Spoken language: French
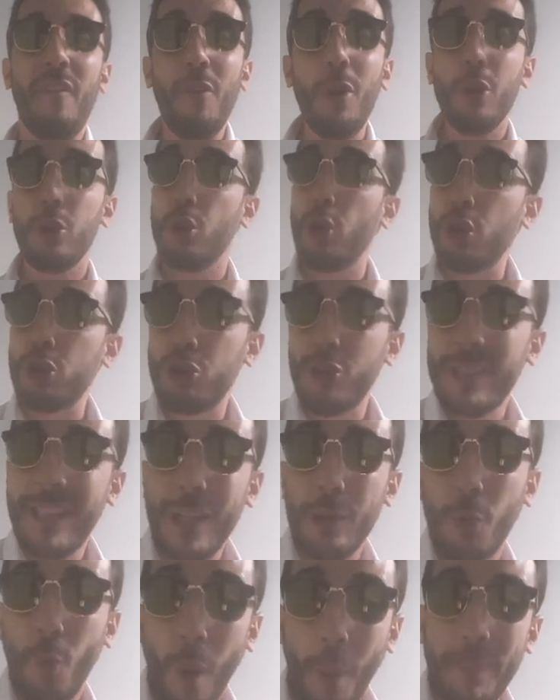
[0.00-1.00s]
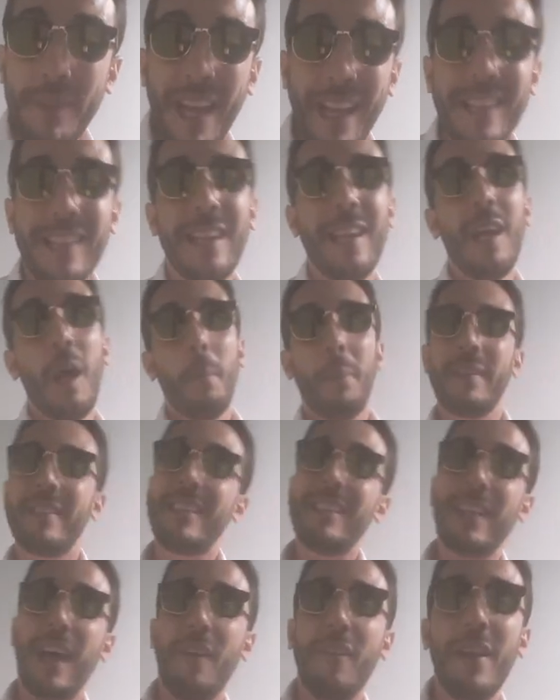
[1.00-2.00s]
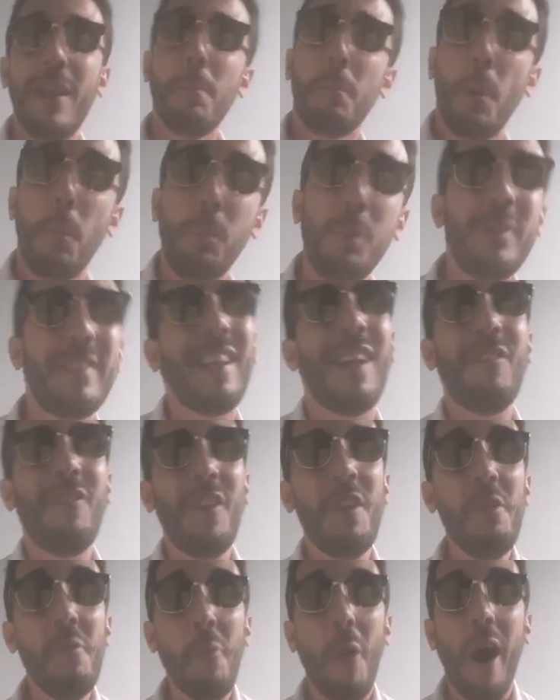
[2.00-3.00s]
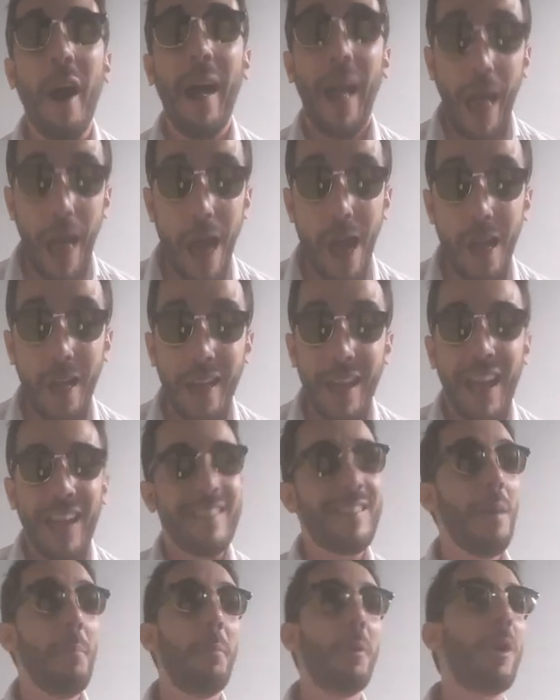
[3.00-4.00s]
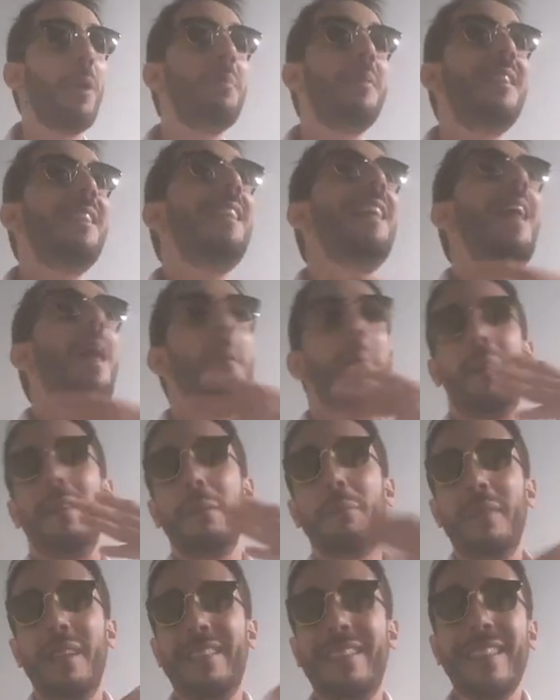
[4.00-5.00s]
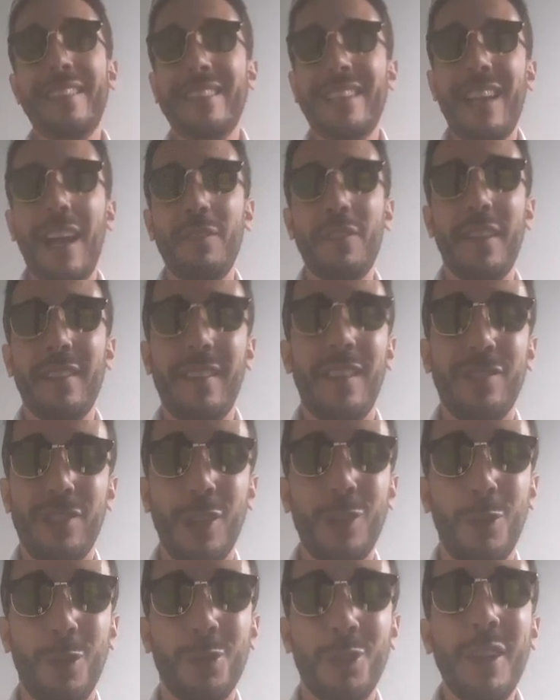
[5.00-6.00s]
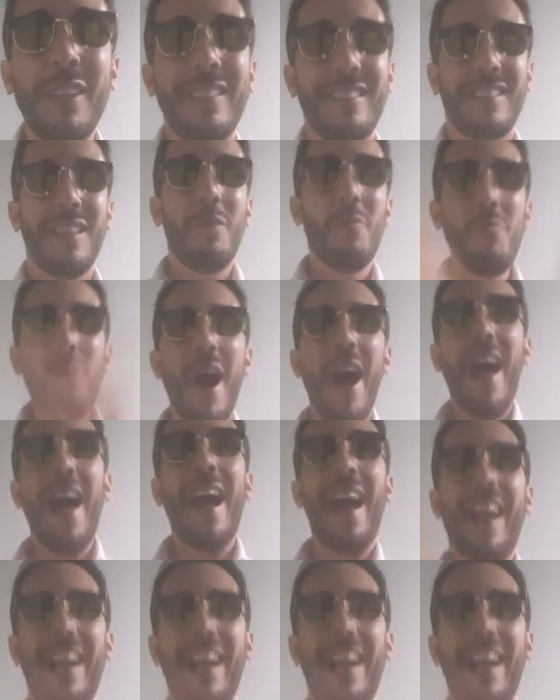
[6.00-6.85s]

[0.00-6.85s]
faveur de leur jeter trois miettes parce qu'ils travaillent un peu plus à la fin du mois. Hein. c'est un peu comme si, par exemple, des esclaves dans un champ de coton, il disait Ouais,